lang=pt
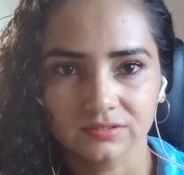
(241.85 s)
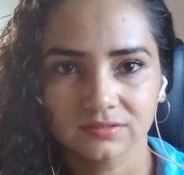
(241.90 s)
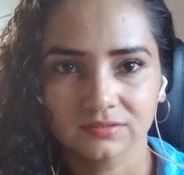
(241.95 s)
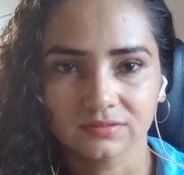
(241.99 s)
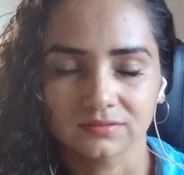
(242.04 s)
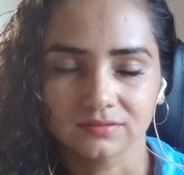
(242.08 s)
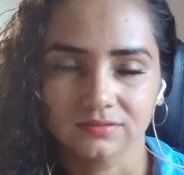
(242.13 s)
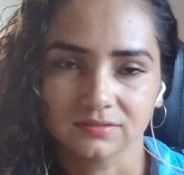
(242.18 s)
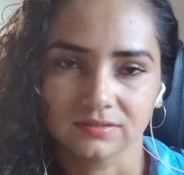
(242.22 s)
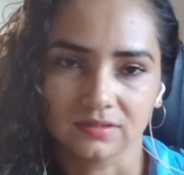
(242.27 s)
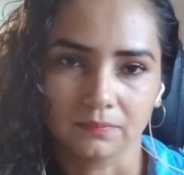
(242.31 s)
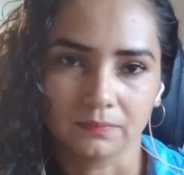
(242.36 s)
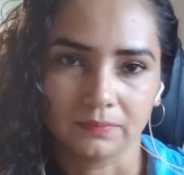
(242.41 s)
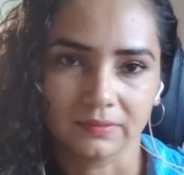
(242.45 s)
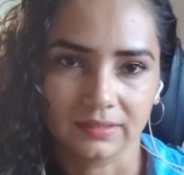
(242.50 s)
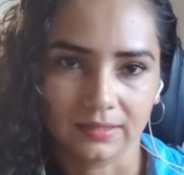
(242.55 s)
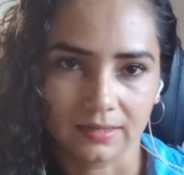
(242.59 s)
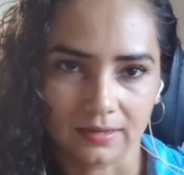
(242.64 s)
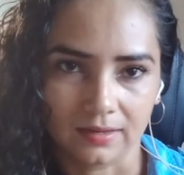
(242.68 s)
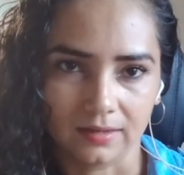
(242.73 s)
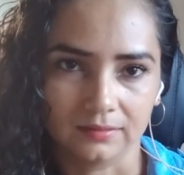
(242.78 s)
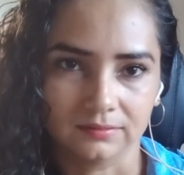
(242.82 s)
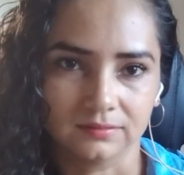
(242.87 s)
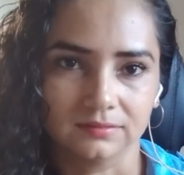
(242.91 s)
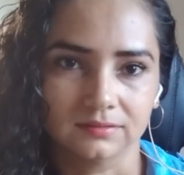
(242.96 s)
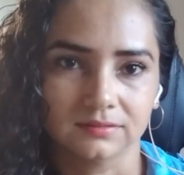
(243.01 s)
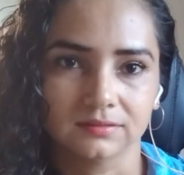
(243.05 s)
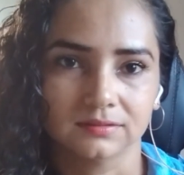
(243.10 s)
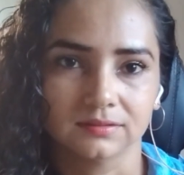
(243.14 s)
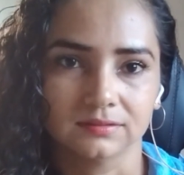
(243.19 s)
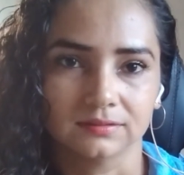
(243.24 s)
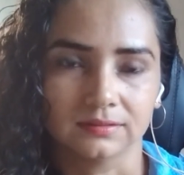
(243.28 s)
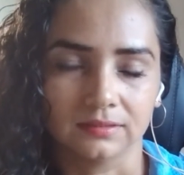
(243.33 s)
em ser aplicadas
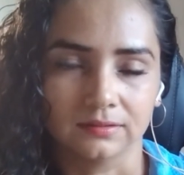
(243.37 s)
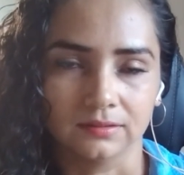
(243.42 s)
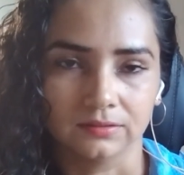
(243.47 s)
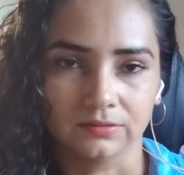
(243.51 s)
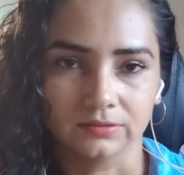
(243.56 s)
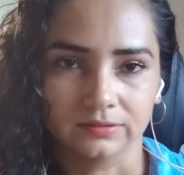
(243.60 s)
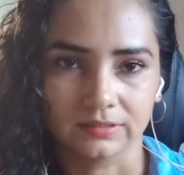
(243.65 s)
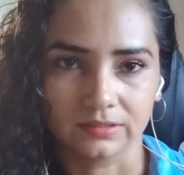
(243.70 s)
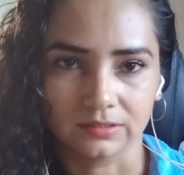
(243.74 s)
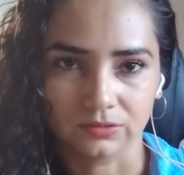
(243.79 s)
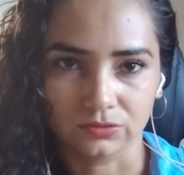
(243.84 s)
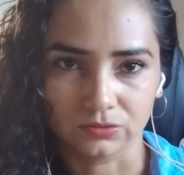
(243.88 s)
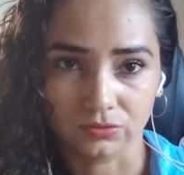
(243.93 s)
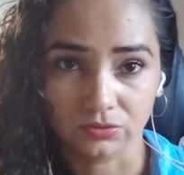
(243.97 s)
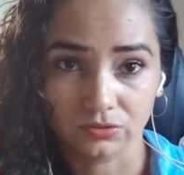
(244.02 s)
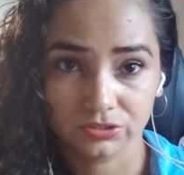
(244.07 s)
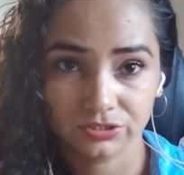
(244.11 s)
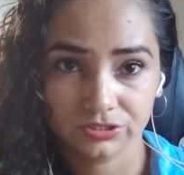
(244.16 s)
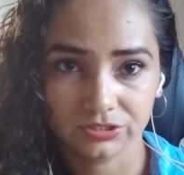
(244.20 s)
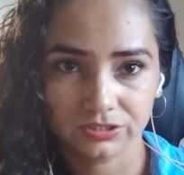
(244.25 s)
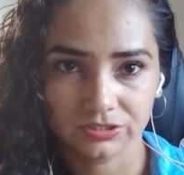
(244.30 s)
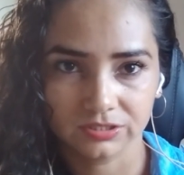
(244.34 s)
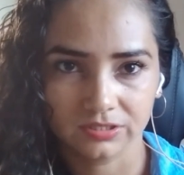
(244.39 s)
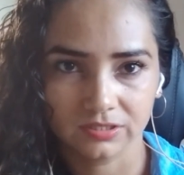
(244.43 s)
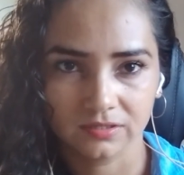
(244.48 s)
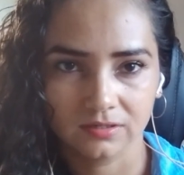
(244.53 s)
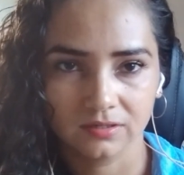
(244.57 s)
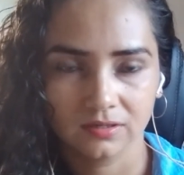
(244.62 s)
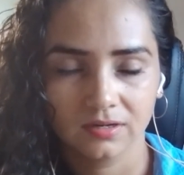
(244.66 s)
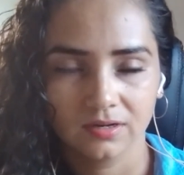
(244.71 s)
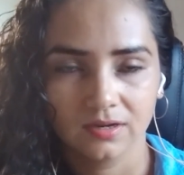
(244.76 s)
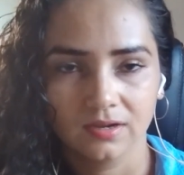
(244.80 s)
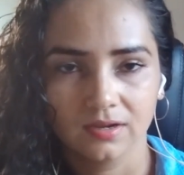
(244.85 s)
na nanotecnologia,
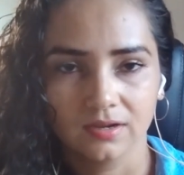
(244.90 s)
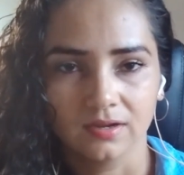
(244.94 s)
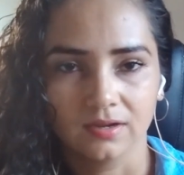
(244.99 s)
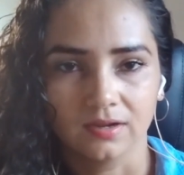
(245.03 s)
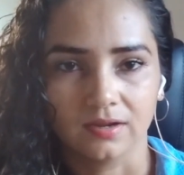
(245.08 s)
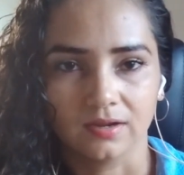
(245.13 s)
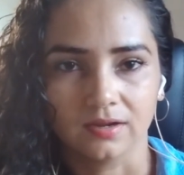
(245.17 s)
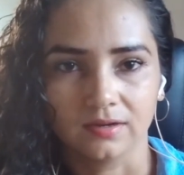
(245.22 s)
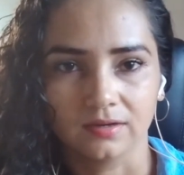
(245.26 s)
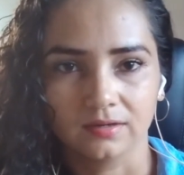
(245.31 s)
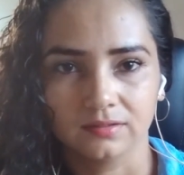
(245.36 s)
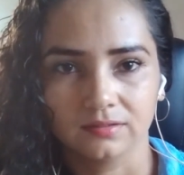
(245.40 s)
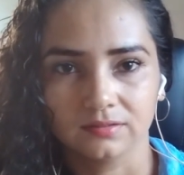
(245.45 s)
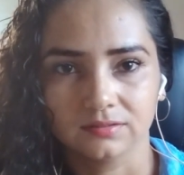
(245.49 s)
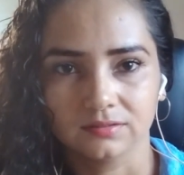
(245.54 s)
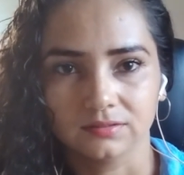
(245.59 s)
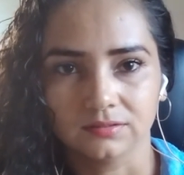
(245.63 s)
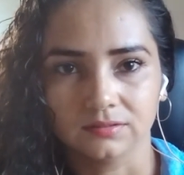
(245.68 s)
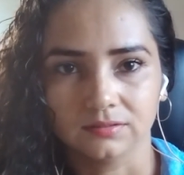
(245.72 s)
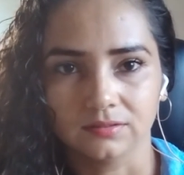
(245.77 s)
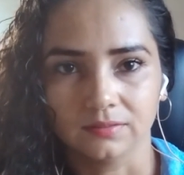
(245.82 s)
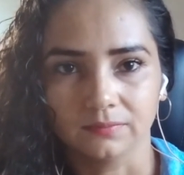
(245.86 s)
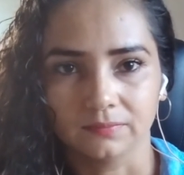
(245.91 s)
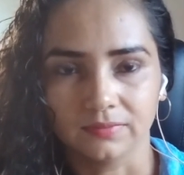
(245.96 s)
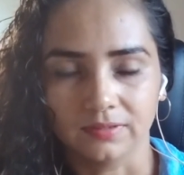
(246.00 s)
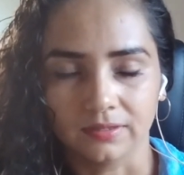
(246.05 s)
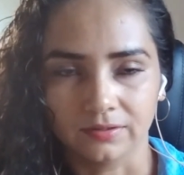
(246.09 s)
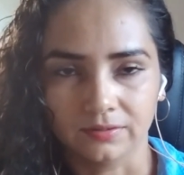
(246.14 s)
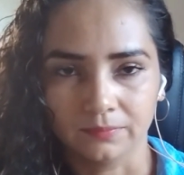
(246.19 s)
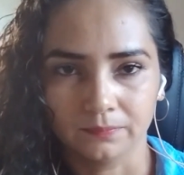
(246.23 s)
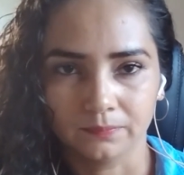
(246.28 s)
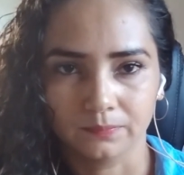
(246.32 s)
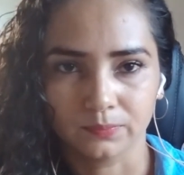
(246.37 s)
em,
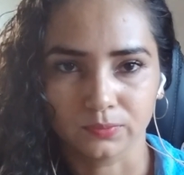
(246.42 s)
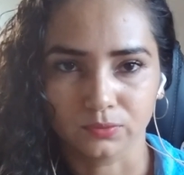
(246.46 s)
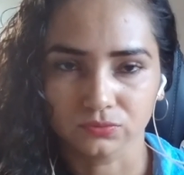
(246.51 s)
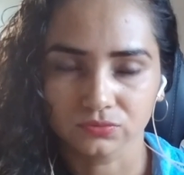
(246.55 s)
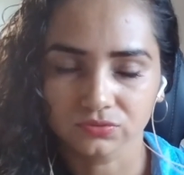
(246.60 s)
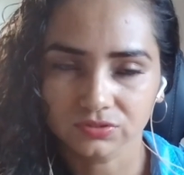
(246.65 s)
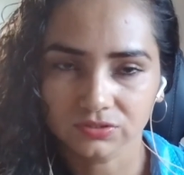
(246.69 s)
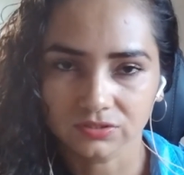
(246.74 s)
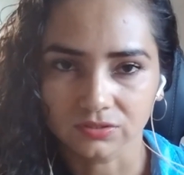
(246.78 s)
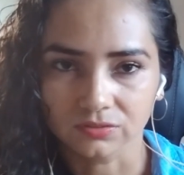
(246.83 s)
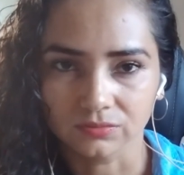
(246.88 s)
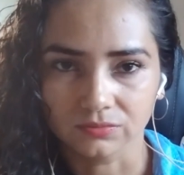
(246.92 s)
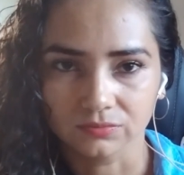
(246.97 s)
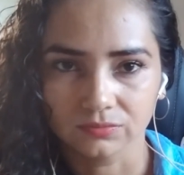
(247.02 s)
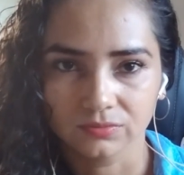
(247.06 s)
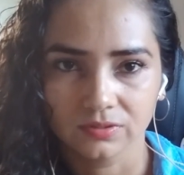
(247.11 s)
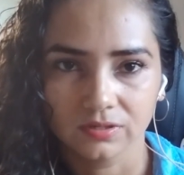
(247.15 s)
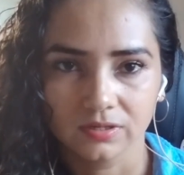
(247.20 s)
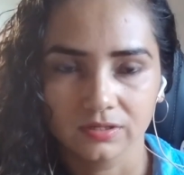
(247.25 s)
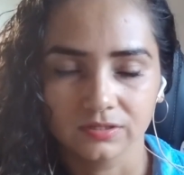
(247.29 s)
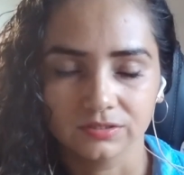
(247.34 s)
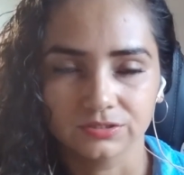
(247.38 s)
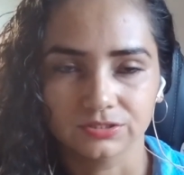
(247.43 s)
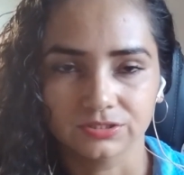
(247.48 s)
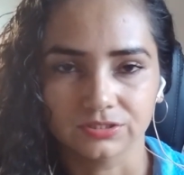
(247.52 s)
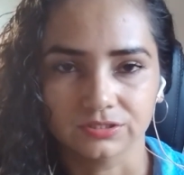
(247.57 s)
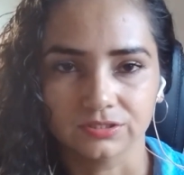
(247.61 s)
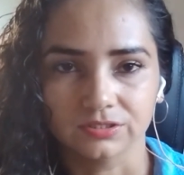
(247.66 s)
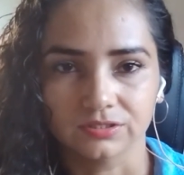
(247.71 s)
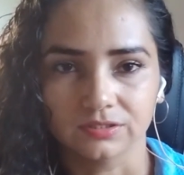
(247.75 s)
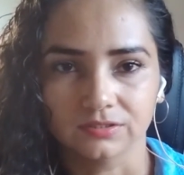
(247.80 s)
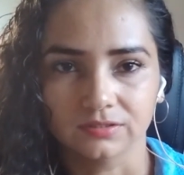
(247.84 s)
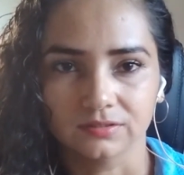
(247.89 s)
em produção
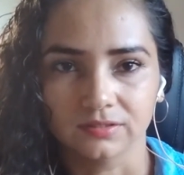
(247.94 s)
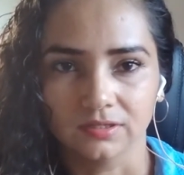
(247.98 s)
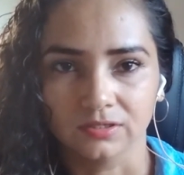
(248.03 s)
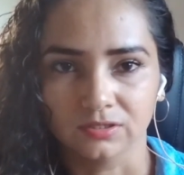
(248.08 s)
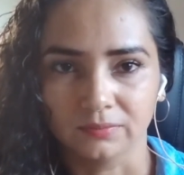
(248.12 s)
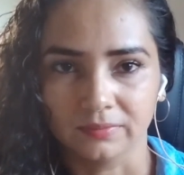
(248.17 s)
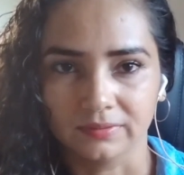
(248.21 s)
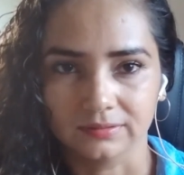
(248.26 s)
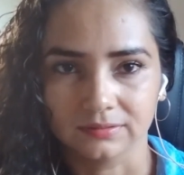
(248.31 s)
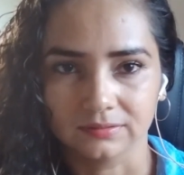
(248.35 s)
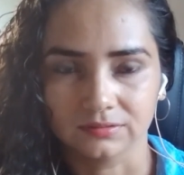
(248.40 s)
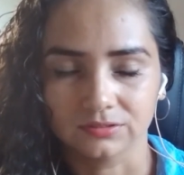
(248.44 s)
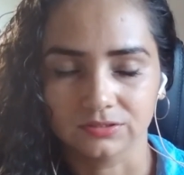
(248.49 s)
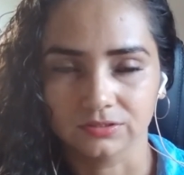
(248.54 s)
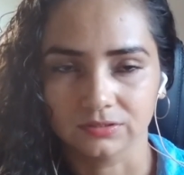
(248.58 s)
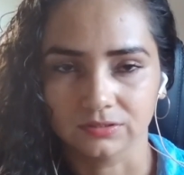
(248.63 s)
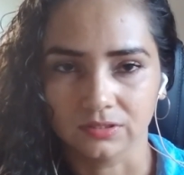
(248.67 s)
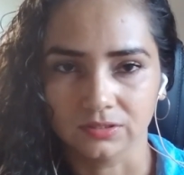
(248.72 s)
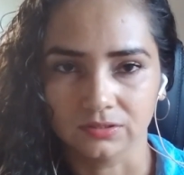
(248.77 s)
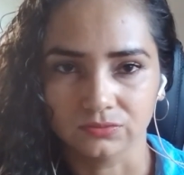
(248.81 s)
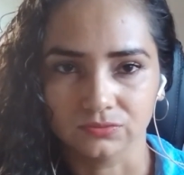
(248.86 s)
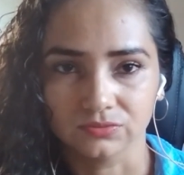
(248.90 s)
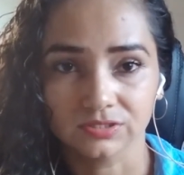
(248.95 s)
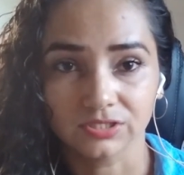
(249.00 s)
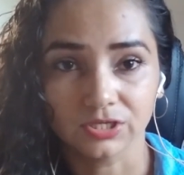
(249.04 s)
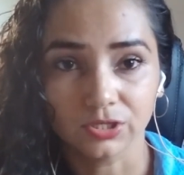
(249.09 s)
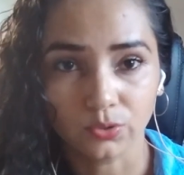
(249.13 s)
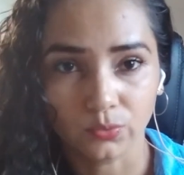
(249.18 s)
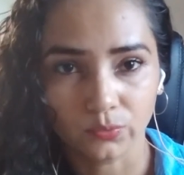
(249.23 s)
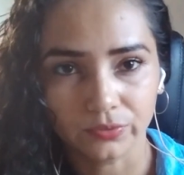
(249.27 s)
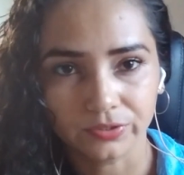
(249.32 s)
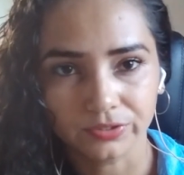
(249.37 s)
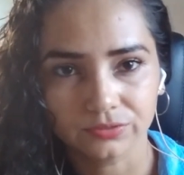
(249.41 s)
de, nano, de
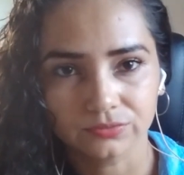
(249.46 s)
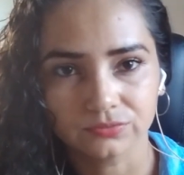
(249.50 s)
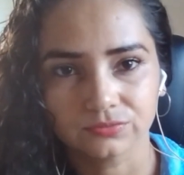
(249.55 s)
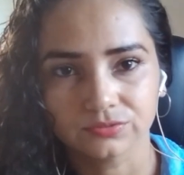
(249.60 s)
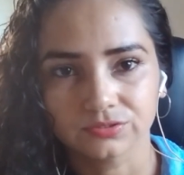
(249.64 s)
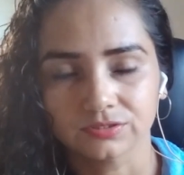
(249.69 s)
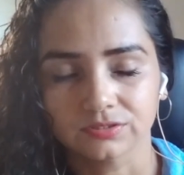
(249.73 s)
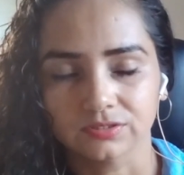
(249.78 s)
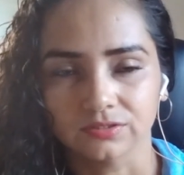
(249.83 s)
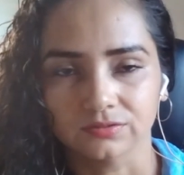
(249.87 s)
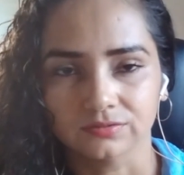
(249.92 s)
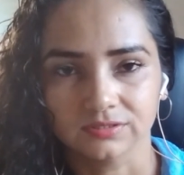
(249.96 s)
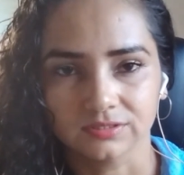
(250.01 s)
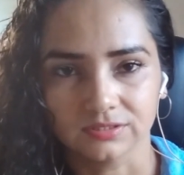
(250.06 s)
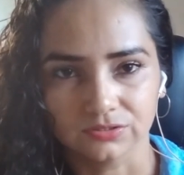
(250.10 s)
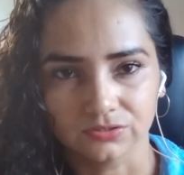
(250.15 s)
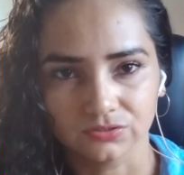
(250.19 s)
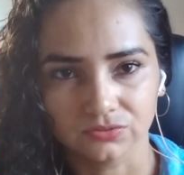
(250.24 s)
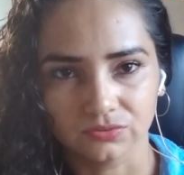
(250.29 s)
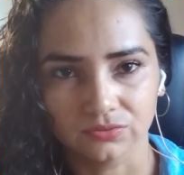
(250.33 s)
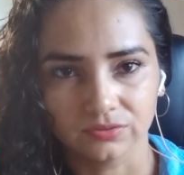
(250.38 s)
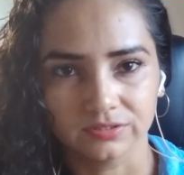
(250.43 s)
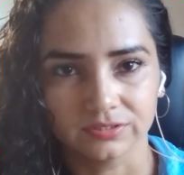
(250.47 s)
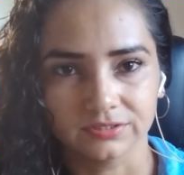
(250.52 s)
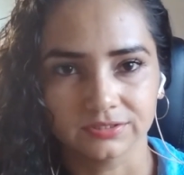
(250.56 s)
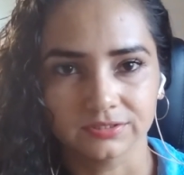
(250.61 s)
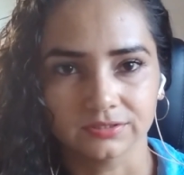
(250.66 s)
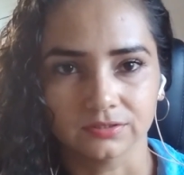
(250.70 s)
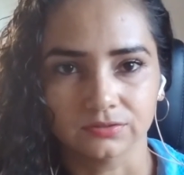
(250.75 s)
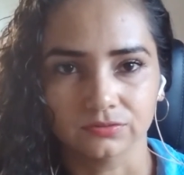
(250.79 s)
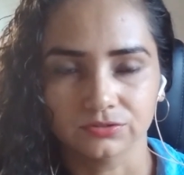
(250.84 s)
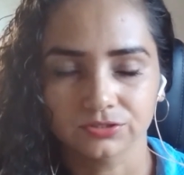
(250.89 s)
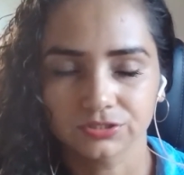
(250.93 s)
nanocircuitos, nanosensores,
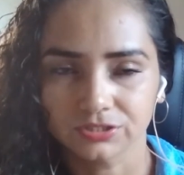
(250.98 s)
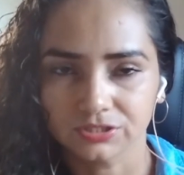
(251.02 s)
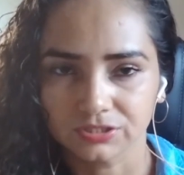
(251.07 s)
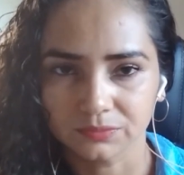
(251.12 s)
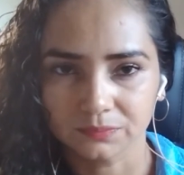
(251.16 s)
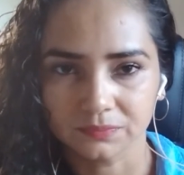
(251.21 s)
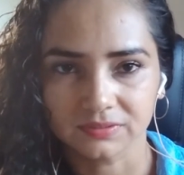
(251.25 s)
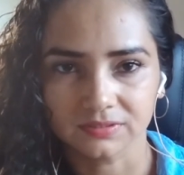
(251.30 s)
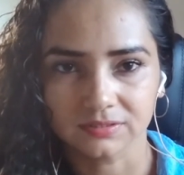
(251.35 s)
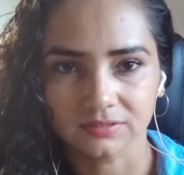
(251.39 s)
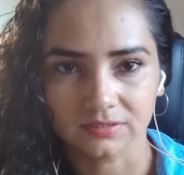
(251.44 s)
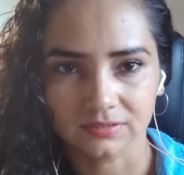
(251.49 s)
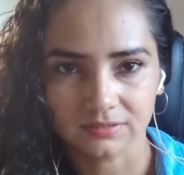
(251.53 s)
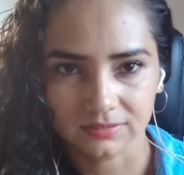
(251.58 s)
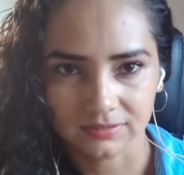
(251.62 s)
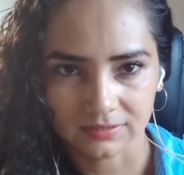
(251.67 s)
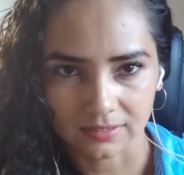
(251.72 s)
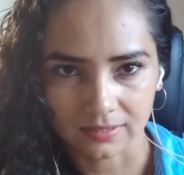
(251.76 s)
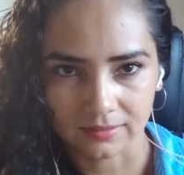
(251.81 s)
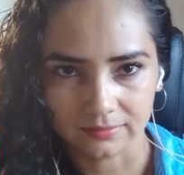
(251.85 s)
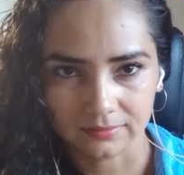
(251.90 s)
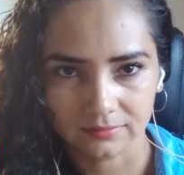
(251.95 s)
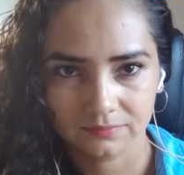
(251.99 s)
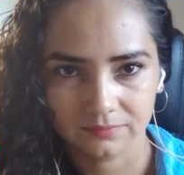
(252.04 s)
nanochips, etc.